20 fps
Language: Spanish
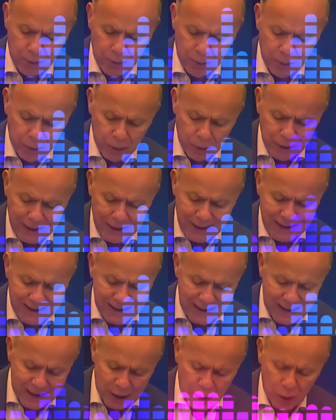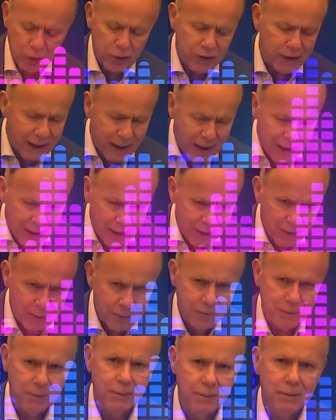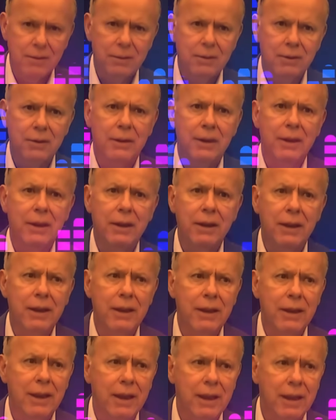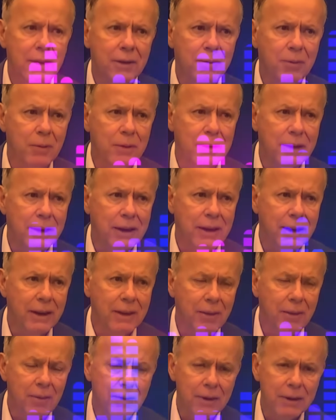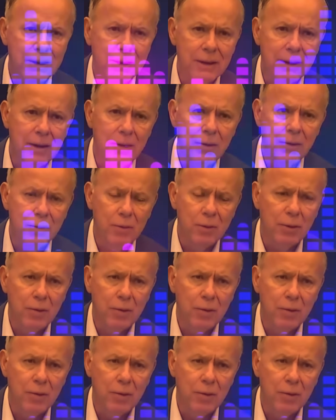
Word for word: Pues no sé si, no sé si eh, la respuesta que da el presidente López